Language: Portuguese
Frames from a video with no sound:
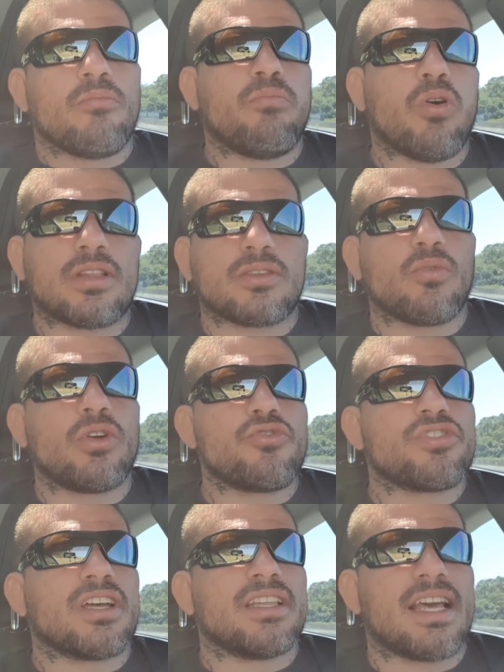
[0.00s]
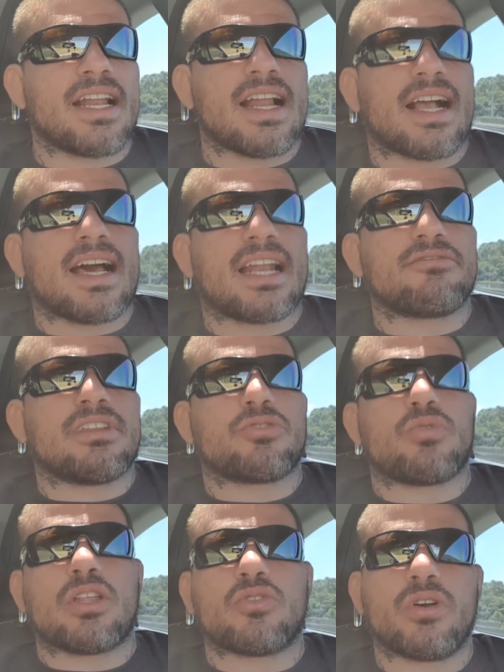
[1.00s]
bota o olho de Tandera na cara do
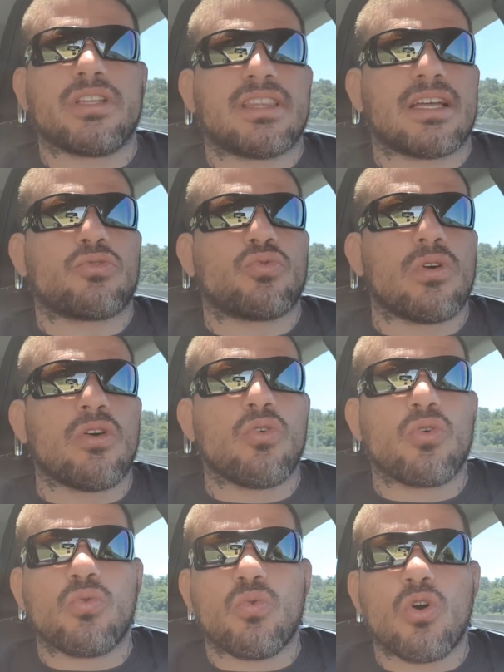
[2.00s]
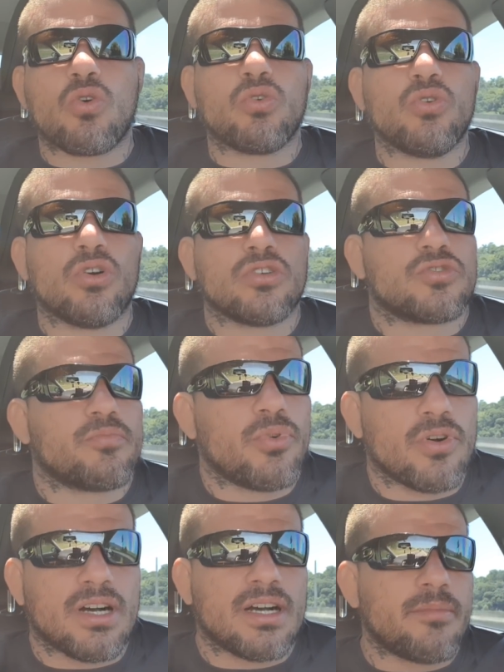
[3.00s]
tatuador e tatua o, o orgulhoso.
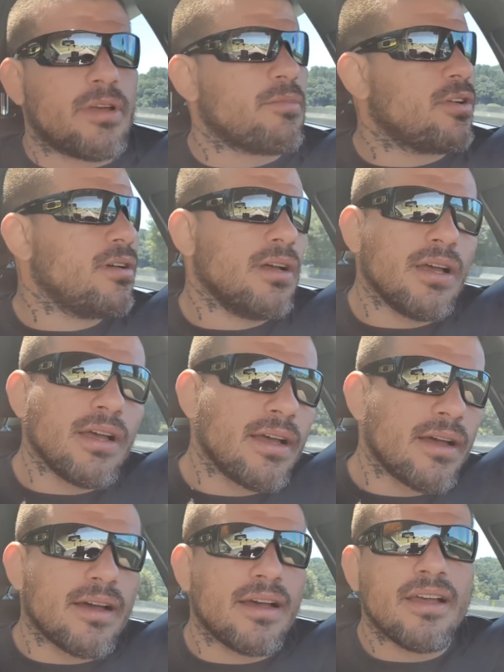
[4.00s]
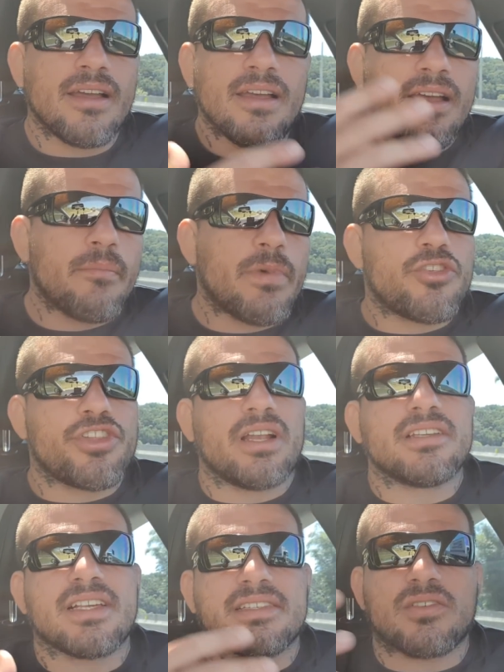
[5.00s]
Porra, meu irmão, é
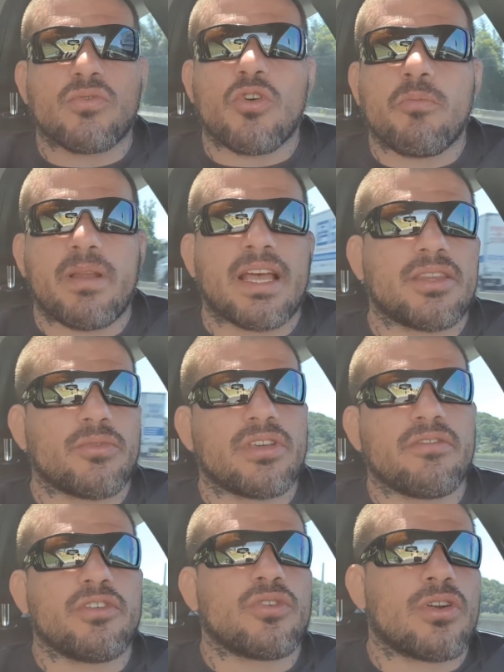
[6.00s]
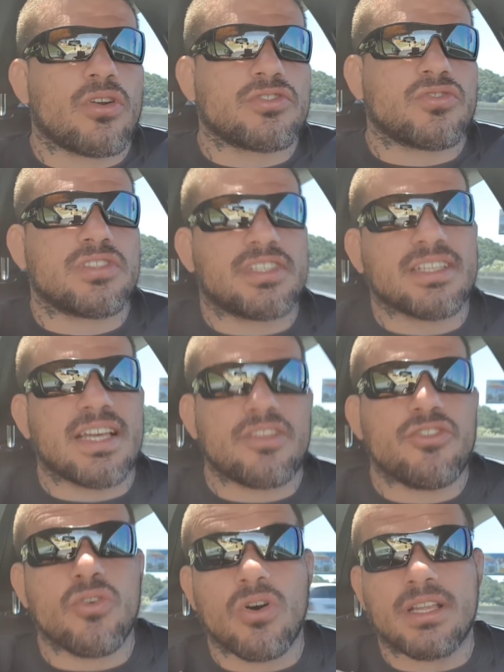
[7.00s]
bestialização completa é o que virou a nossa
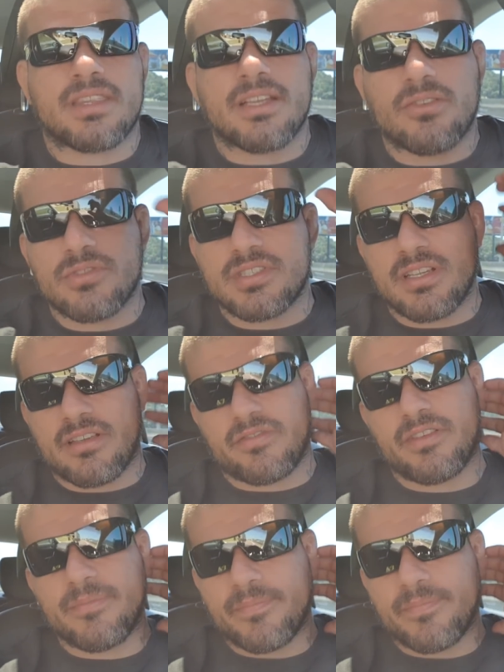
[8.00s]
sociedade. E ontem, inclusive,